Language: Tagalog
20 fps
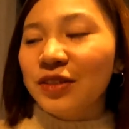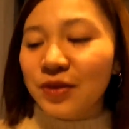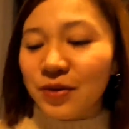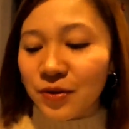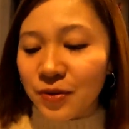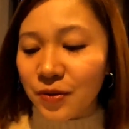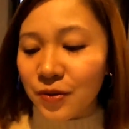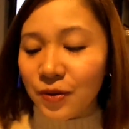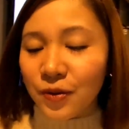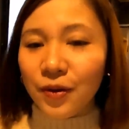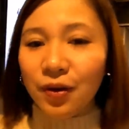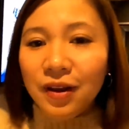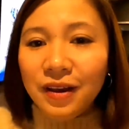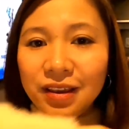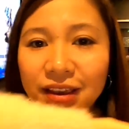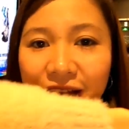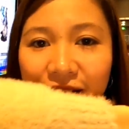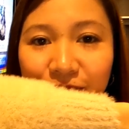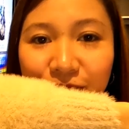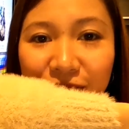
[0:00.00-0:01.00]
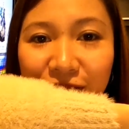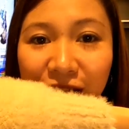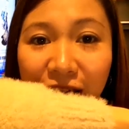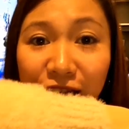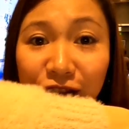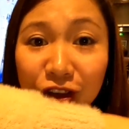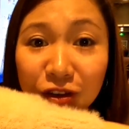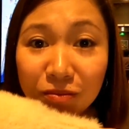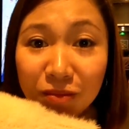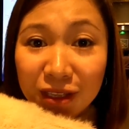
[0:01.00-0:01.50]
So, yan.
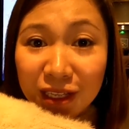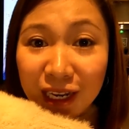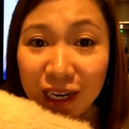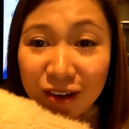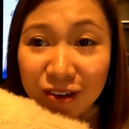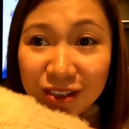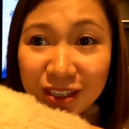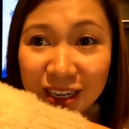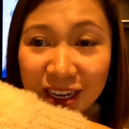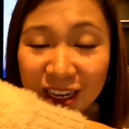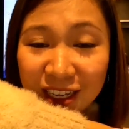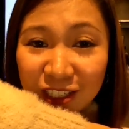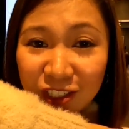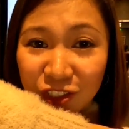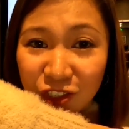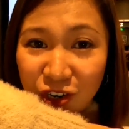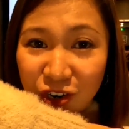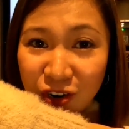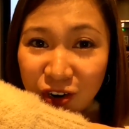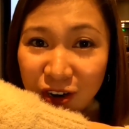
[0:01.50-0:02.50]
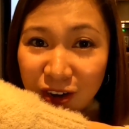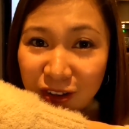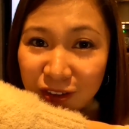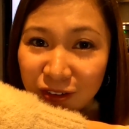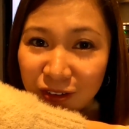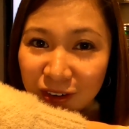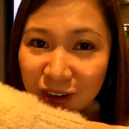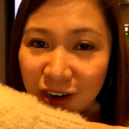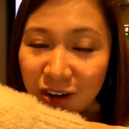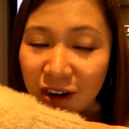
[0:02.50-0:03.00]
Ito yung binili ko sa Incheon.
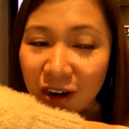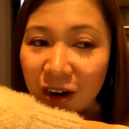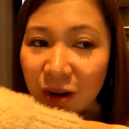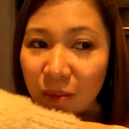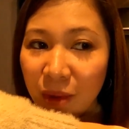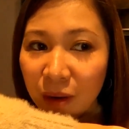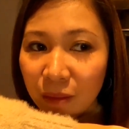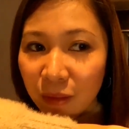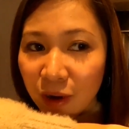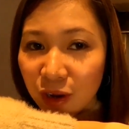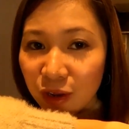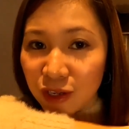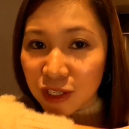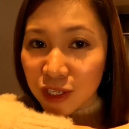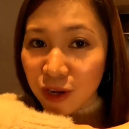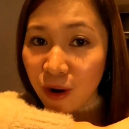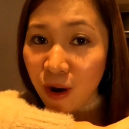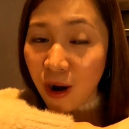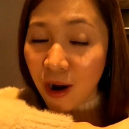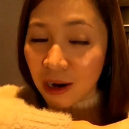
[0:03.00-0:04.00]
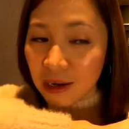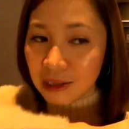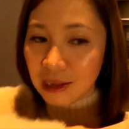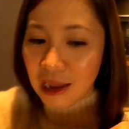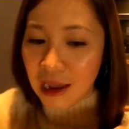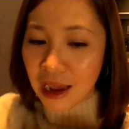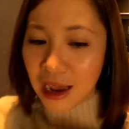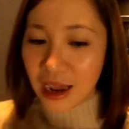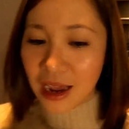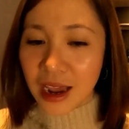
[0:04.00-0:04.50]
Kung nare-remember nyo, so
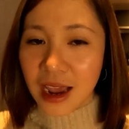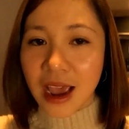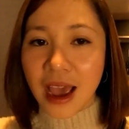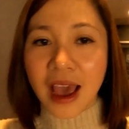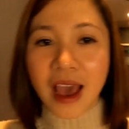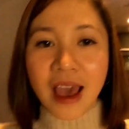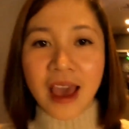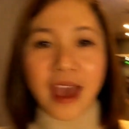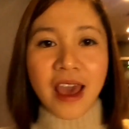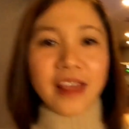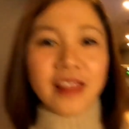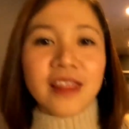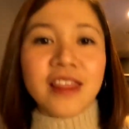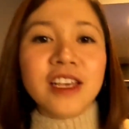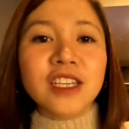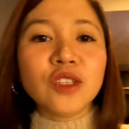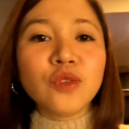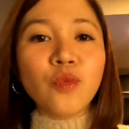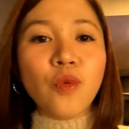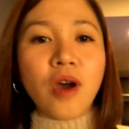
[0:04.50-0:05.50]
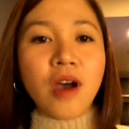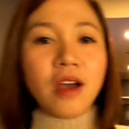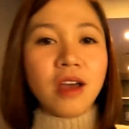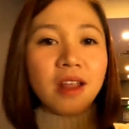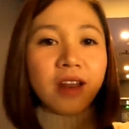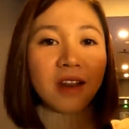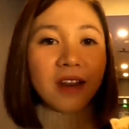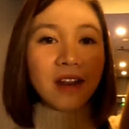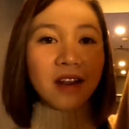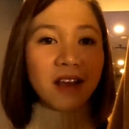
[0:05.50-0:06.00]
Hongdae. And this
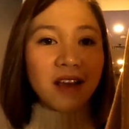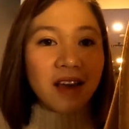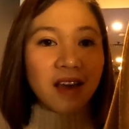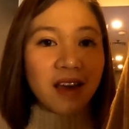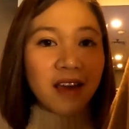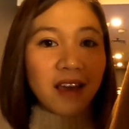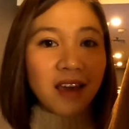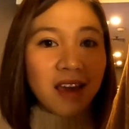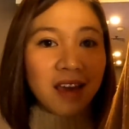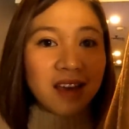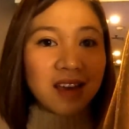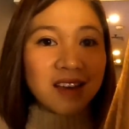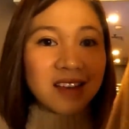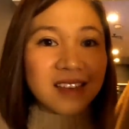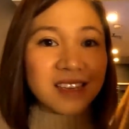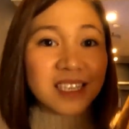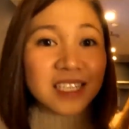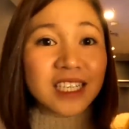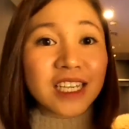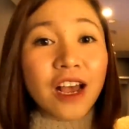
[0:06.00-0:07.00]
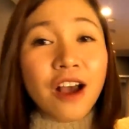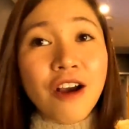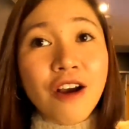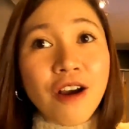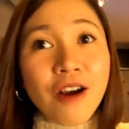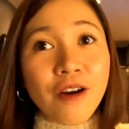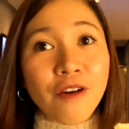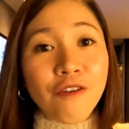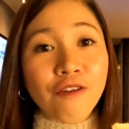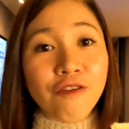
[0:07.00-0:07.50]
one is
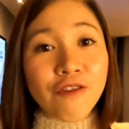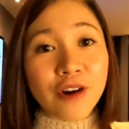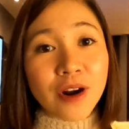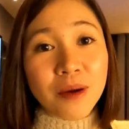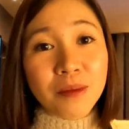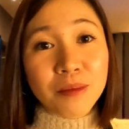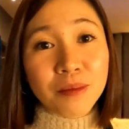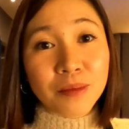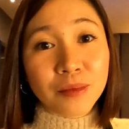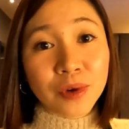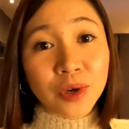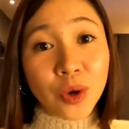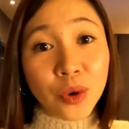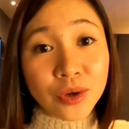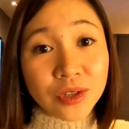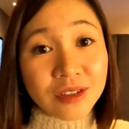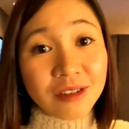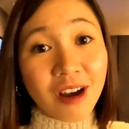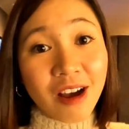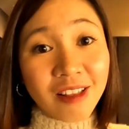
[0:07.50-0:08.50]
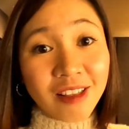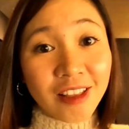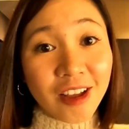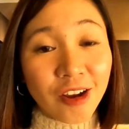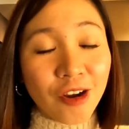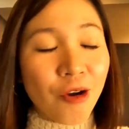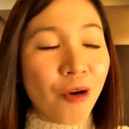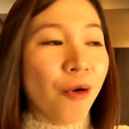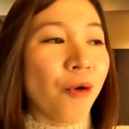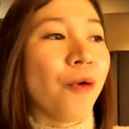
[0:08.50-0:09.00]
from Coats on
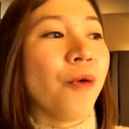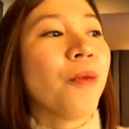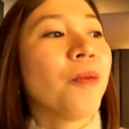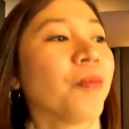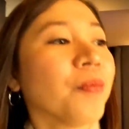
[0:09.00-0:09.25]
the Go.